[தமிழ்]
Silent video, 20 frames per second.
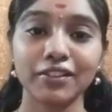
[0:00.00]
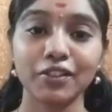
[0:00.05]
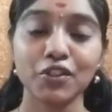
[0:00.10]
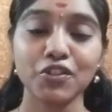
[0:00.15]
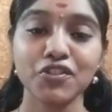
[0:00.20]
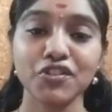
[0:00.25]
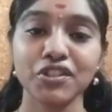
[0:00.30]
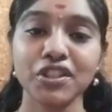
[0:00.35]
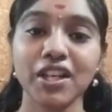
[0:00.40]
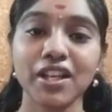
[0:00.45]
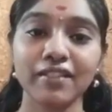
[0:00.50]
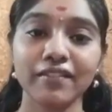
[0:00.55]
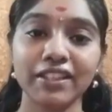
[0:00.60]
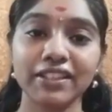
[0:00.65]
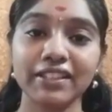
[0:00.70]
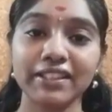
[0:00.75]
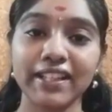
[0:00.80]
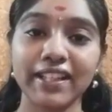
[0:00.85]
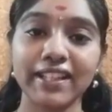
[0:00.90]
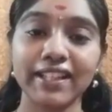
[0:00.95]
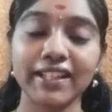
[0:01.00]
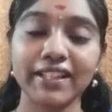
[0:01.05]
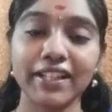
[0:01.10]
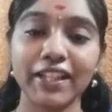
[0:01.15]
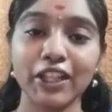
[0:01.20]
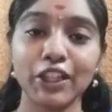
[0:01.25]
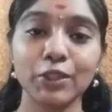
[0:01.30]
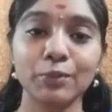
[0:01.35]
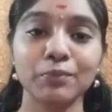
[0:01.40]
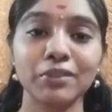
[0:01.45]
கொஞ்ச நாள் வந்து டெய்லி
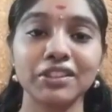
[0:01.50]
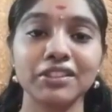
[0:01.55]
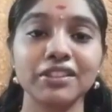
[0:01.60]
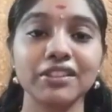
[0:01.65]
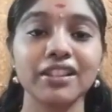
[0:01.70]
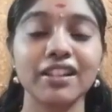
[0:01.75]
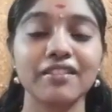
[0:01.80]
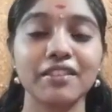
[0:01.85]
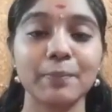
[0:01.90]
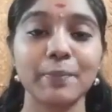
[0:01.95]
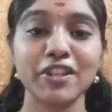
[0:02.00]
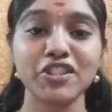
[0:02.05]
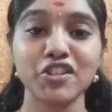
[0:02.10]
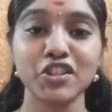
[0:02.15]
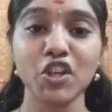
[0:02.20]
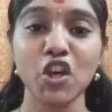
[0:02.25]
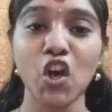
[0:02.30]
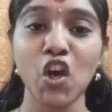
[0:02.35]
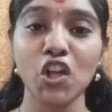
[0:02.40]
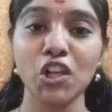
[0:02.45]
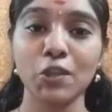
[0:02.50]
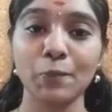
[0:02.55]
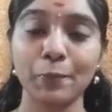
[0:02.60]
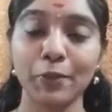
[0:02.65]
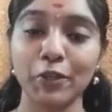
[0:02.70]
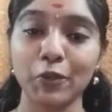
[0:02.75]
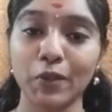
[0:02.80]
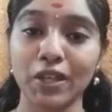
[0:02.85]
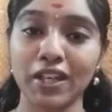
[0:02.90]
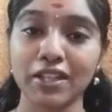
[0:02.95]
டெய்லியும் வந்து அவர் பஜனை ஹால்ல
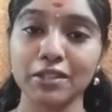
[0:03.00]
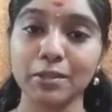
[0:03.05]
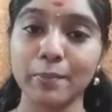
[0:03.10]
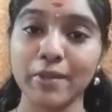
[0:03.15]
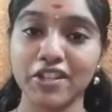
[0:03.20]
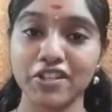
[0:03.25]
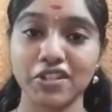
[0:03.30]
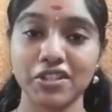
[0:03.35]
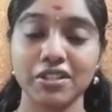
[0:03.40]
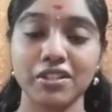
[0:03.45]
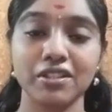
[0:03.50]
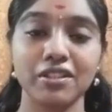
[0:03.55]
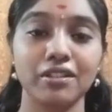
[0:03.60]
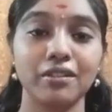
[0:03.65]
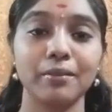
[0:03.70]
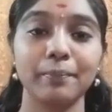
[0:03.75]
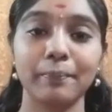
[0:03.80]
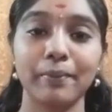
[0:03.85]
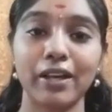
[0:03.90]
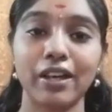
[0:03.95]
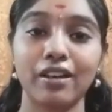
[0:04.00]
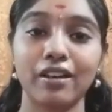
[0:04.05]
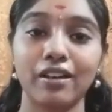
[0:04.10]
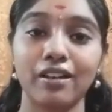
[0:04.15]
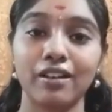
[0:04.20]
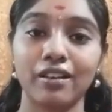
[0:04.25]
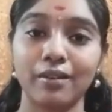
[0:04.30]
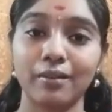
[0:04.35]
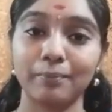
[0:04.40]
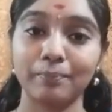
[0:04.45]
போய் உட்காந்து பஜனை
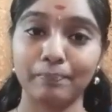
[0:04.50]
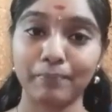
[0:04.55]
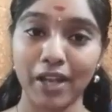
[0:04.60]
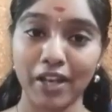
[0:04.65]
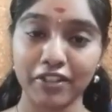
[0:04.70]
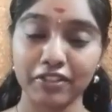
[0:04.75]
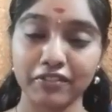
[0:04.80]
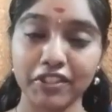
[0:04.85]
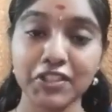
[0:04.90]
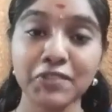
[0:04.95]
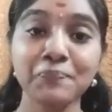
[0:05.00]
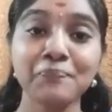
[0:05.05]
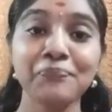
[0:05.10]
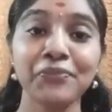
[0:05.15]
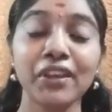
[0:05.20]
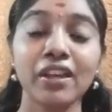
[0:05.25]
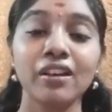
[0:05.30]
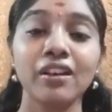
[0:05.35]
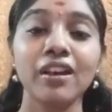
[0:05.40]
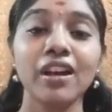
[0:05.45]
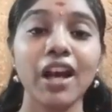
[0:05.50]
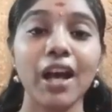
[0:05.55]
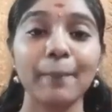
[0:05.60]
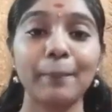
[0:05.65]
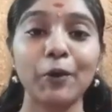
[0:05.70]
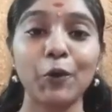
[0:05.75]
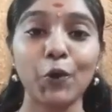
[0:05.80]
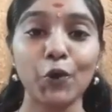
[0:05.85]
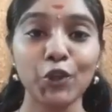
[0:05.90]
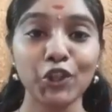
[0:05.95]
பாடுவார்
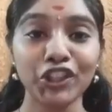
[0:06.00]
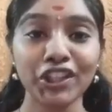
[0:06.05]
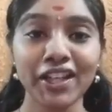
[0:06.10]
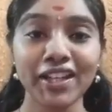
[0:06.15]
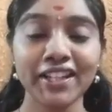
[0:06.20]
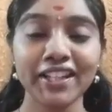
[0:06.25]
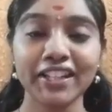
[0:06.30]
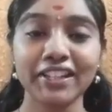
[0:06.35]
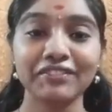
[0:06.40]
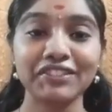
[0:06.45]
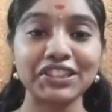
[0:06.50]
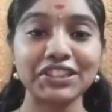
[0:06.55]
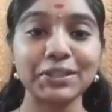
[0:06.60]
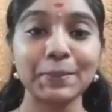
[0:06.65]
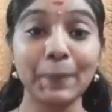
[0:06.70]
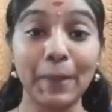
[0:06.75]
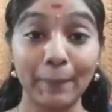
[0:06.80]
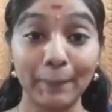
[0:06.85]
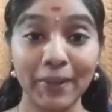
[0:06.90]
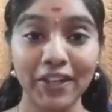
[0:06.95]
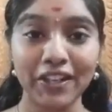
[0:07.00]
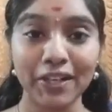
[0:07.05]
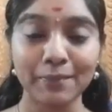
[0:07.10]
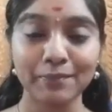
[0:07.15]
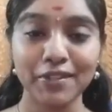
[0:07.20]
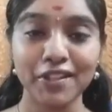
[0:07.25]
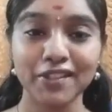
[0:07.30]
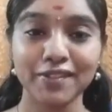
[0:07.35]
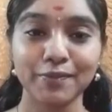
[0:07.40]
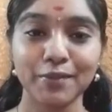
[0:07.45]
அப்போ ஒரு நாளைக்கு வந்து பப்பா
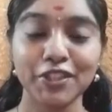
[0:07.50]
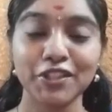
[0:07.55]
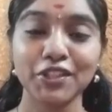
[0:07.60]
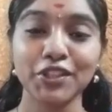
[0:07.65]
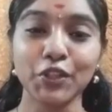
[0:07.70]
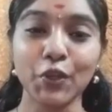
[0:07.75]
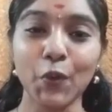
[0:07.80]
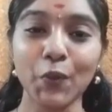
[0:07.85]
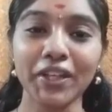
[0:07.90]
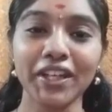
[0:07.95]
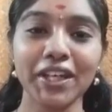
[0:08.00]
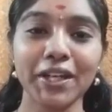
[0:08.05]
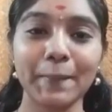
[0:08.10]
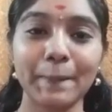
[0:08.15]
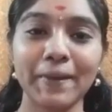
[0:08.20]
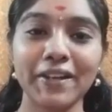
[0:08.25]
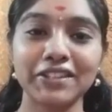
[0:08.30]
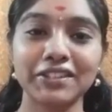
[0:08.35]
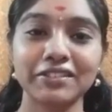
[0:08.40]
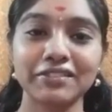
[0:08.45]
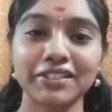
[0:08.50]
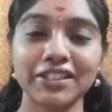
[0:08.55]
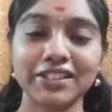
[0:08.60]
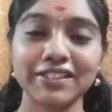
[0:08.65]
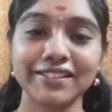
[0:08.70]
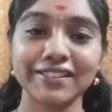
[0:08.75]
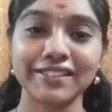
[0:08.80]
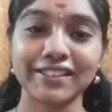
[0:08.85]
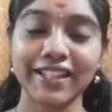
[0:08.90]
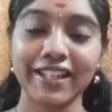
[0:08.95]
ராம்தாஸ் வந்து யோகியாரை பார்த்து
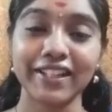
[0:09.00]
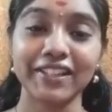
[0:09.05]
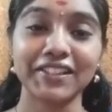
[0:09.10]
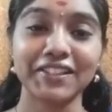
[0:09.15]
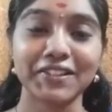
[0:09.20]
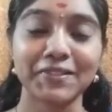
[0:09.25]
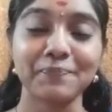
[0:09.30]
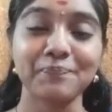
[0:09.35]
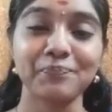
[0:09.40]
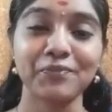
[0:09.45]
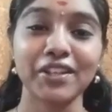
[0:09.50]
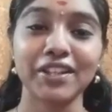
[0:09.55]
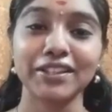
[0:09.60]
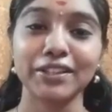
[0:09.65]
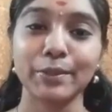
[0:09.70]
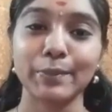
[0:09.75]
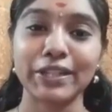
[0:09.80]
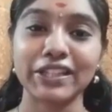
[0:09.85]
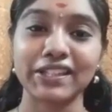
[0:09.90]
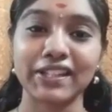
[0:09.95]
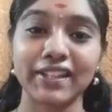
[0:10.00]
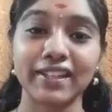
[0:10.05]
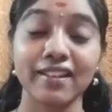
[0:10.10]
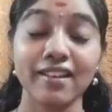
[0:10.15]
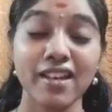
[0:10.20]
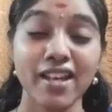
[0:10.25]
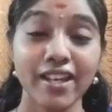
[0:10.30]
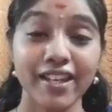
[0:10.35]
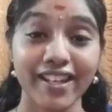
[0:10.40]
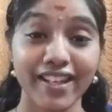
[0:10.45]
வந்து கேட்டார் இந்த மாதிரி
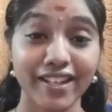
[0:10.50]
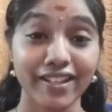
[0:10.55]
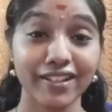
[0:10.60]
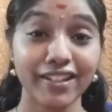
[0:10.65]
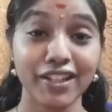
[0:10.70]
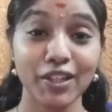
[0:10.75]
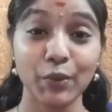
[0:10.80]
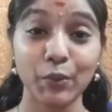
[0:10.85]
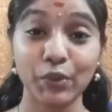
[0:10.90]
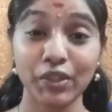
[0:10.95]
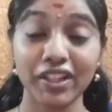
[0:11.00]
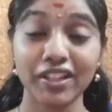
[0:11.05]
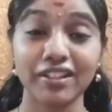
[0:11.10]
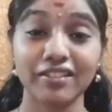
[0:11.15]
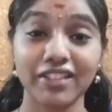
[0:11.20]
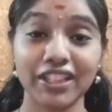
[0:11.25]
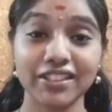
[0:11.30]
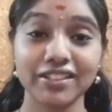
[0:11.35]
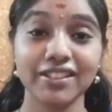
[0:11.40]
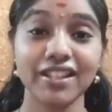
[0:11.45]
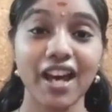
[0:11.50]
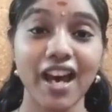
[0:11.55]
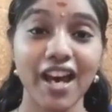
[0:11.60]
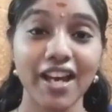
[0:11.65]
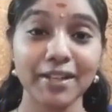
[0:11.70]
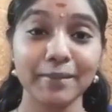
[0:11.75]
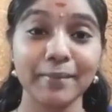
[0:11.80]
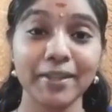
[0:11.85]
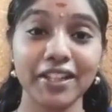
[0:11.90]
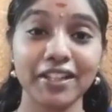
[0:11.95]
என்ன உனக்கு வந்து
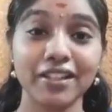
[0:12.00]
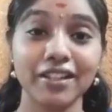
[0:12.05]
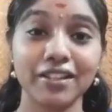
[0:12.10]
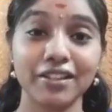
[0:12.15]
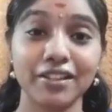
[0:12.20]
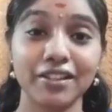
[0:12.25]
ஆன்மீக